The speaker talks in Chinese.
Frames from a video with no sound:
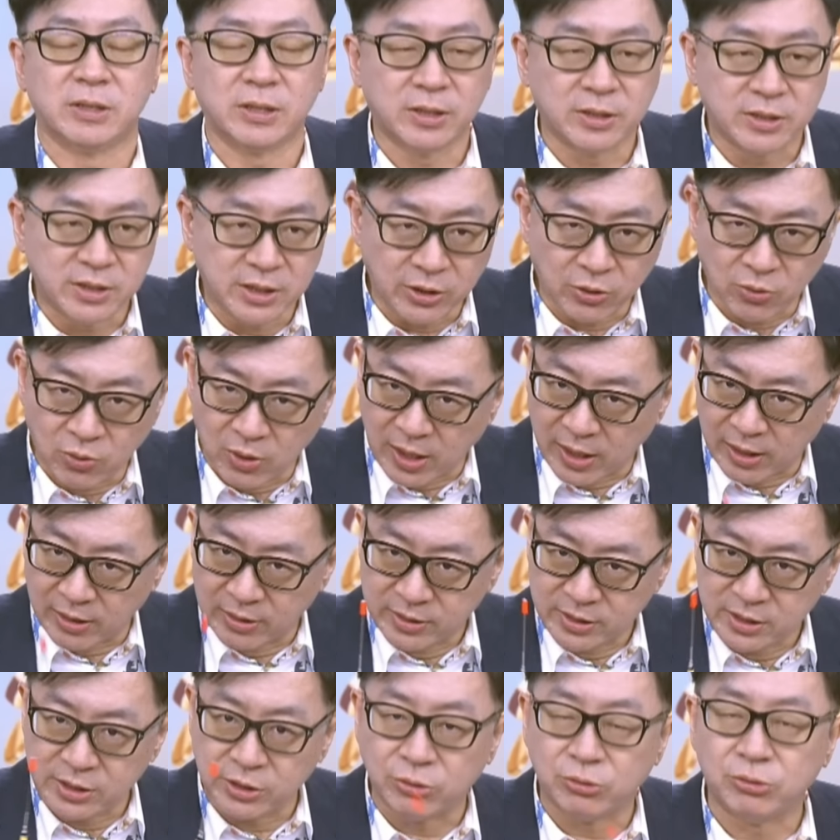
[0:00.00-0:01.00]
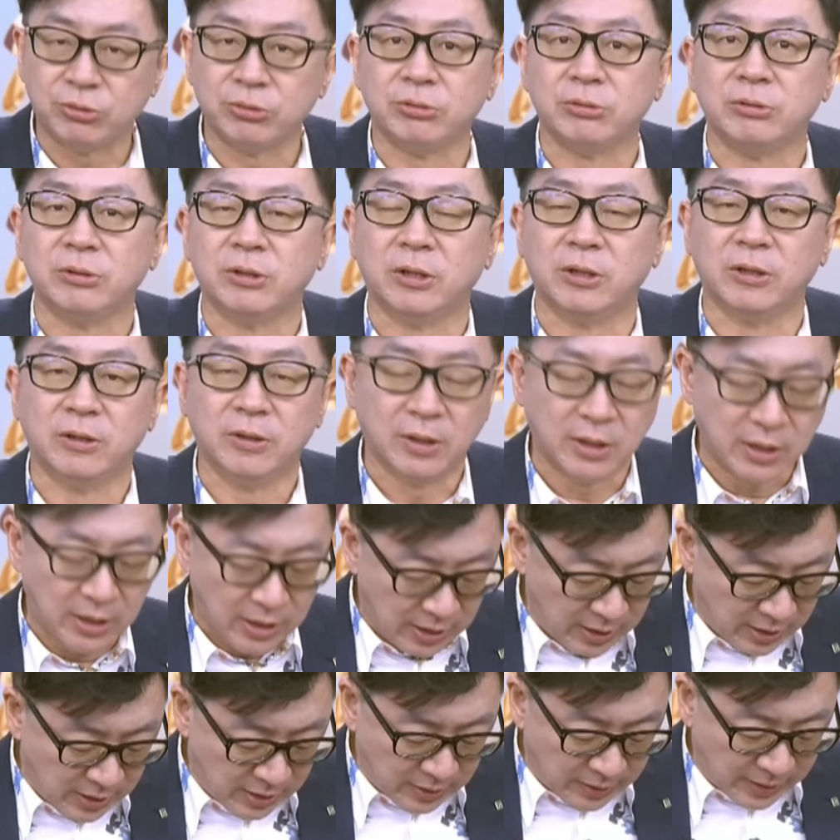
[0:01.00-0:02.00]
这个计划继续。哦，
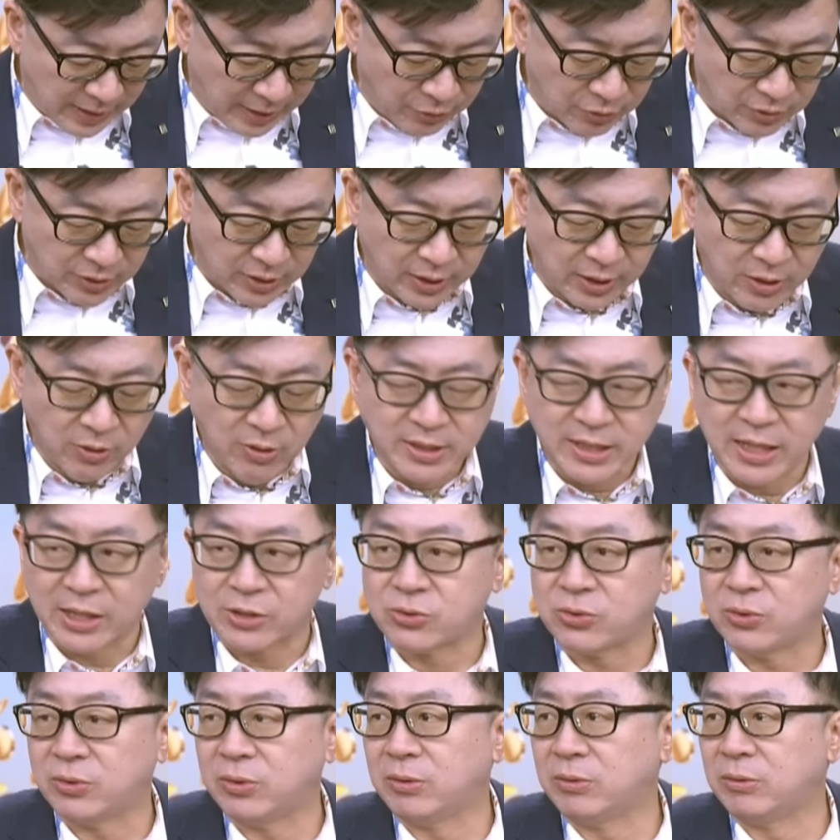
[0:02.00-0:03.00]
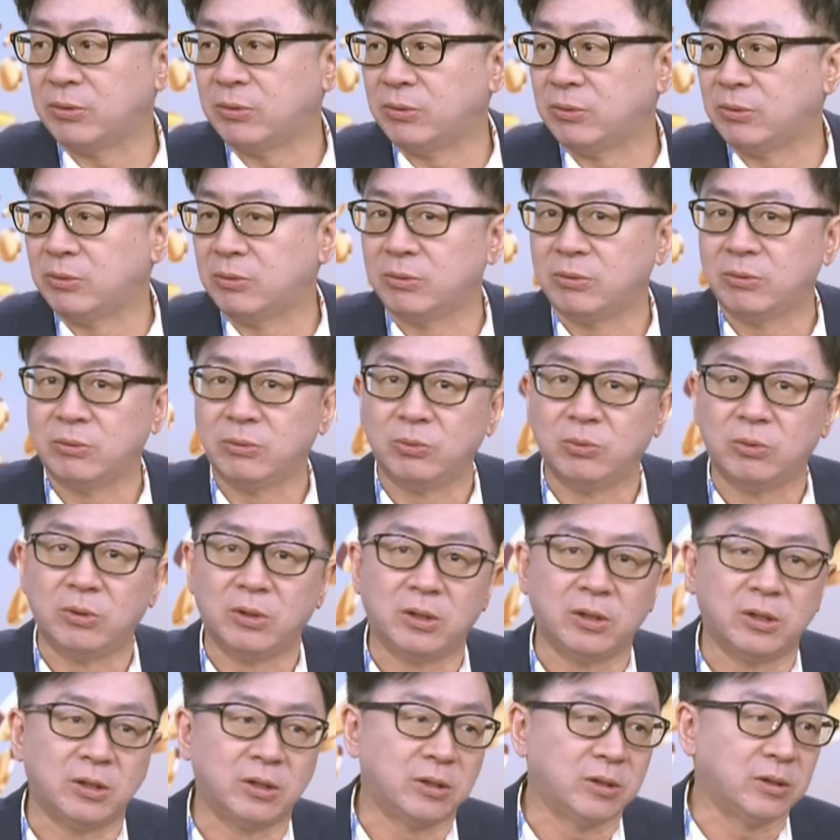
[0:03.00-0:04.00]
那有人跟我讲说，
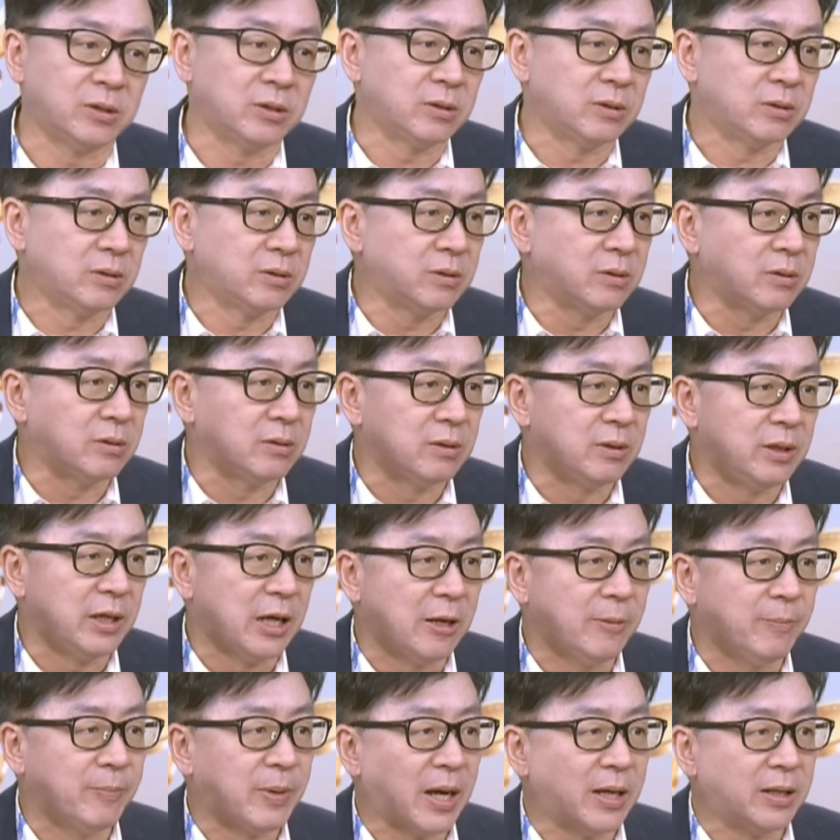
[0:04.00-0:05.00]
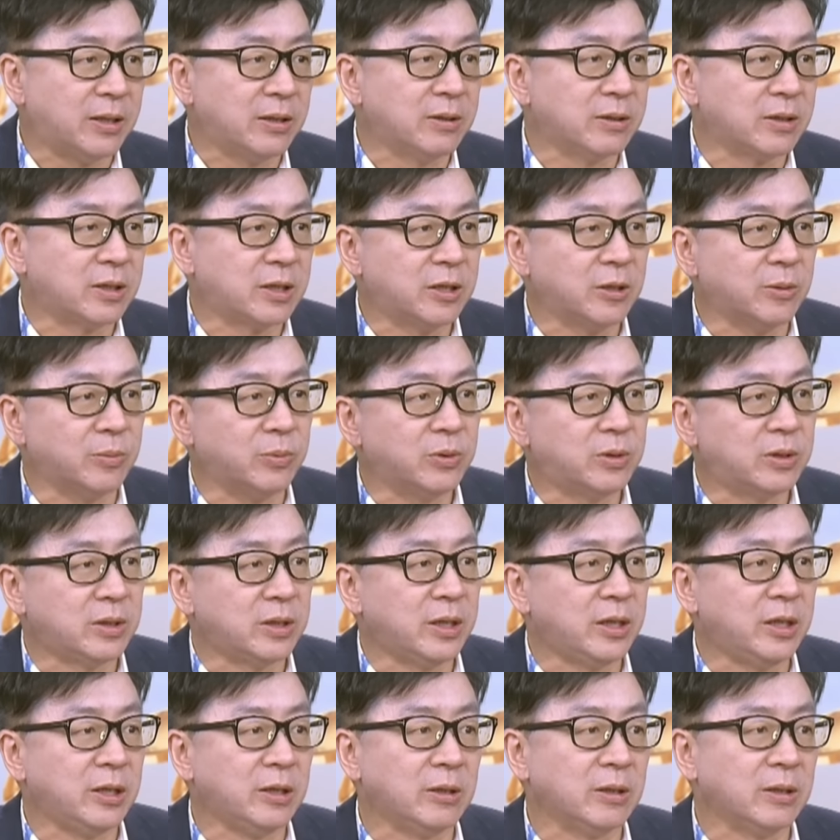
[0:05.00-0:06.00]
我两百的可不
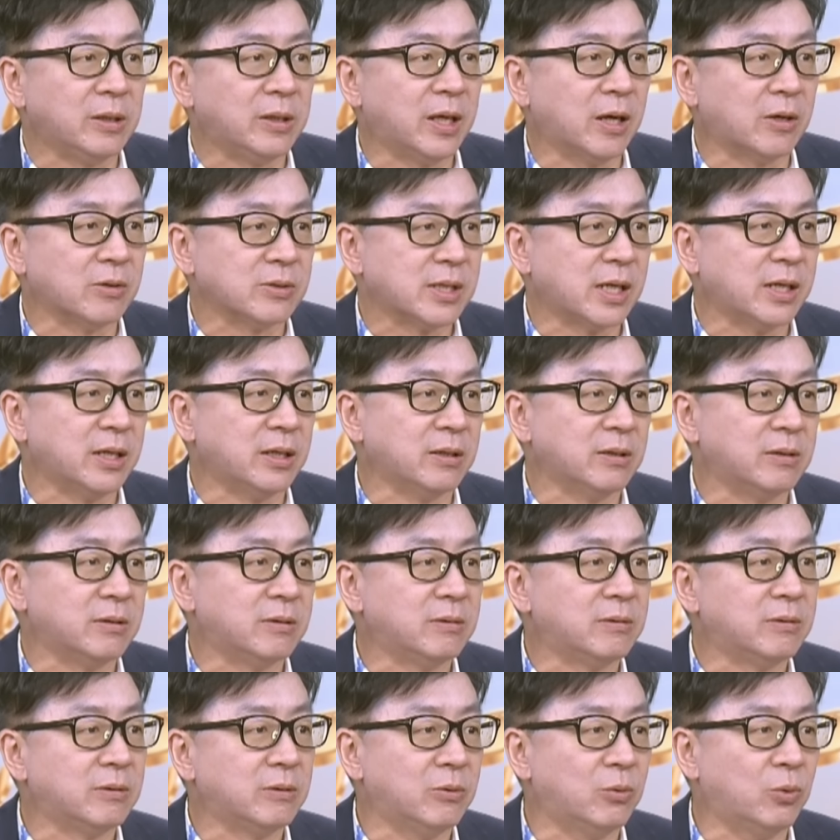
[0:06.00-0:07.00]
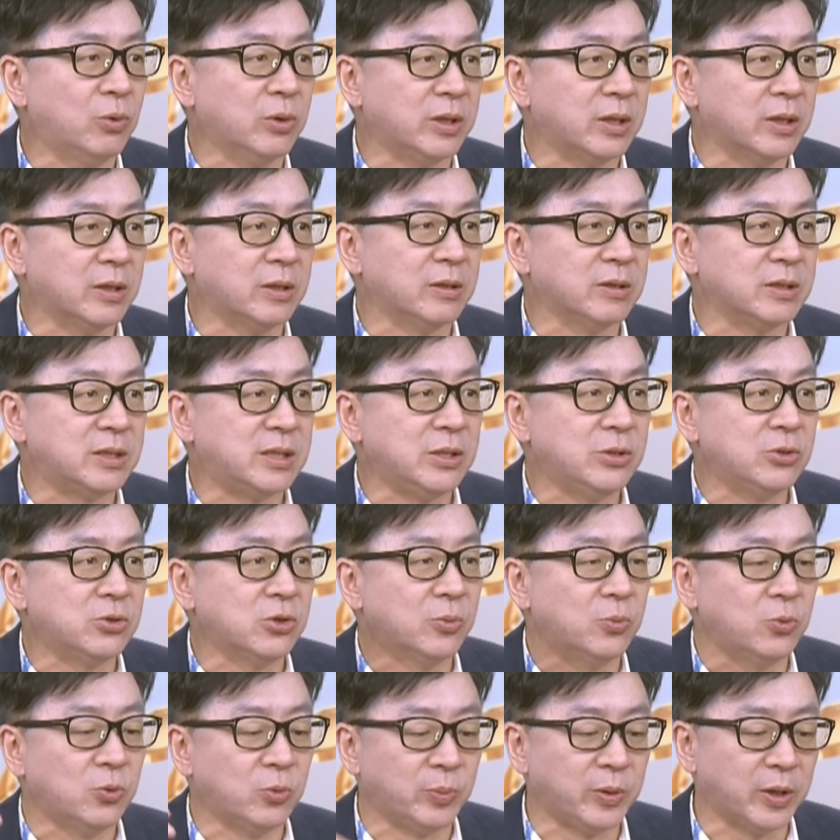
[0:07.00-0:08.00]
可以挑战我的心
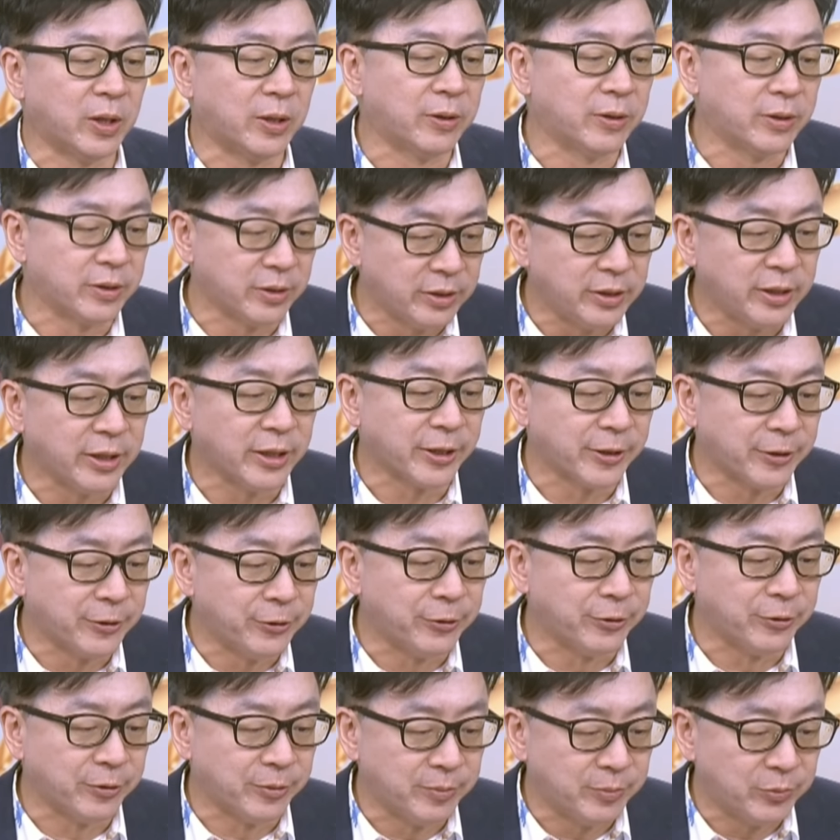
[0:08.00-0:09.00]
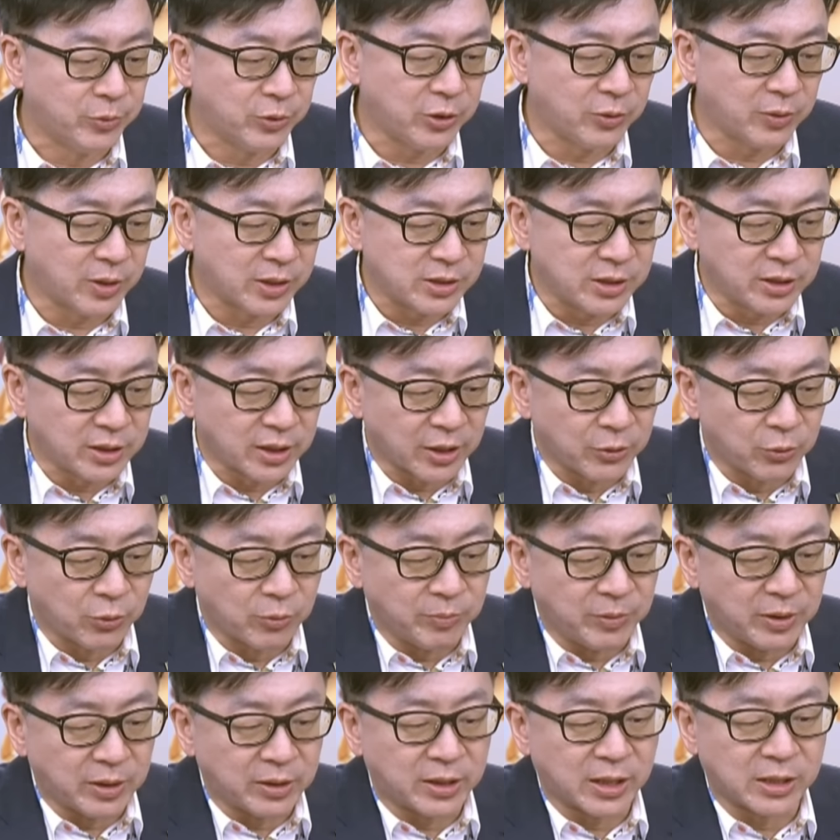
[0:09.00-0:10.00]
中目标？可以啊，哦，柏联花进来，我们